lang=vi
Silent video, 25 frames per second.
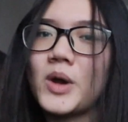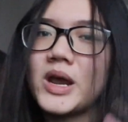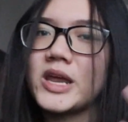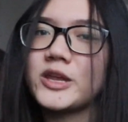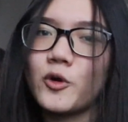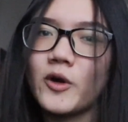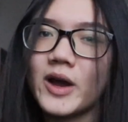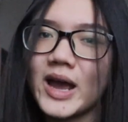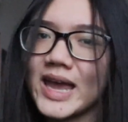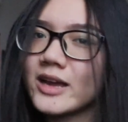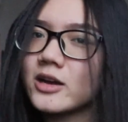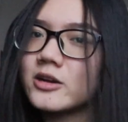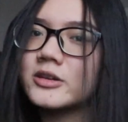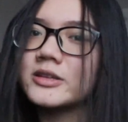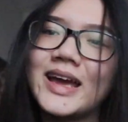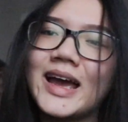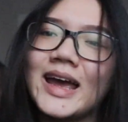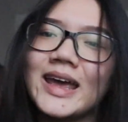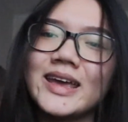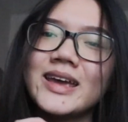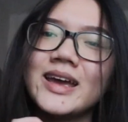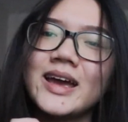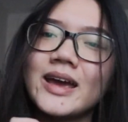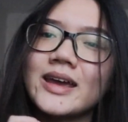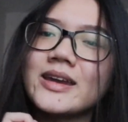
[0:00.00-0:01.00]
quay chỗ khác thôi
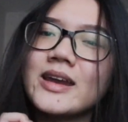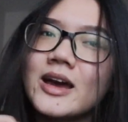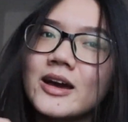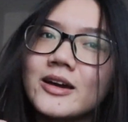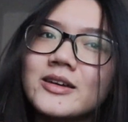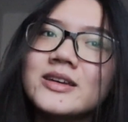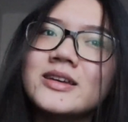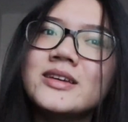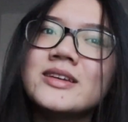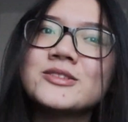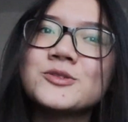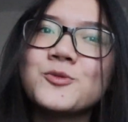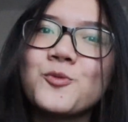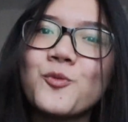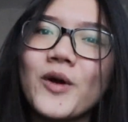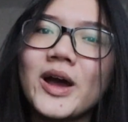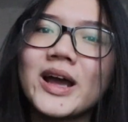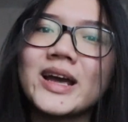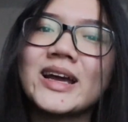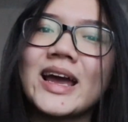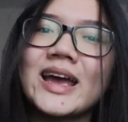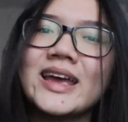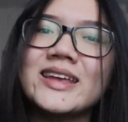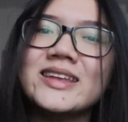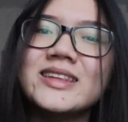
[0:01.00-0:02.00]
hãy hãy để ý xung
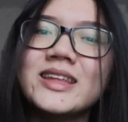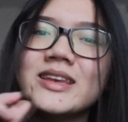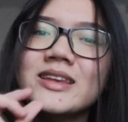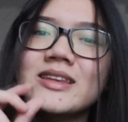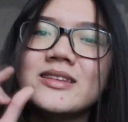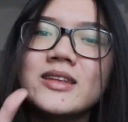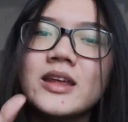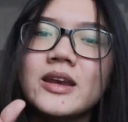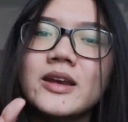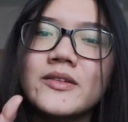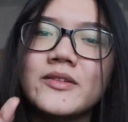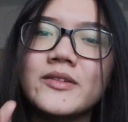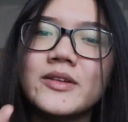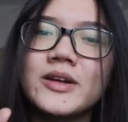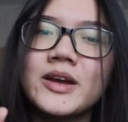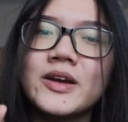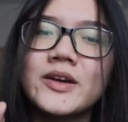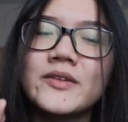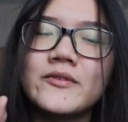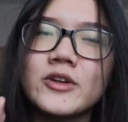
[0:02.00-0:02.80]
quanh hãy nhìn nhìn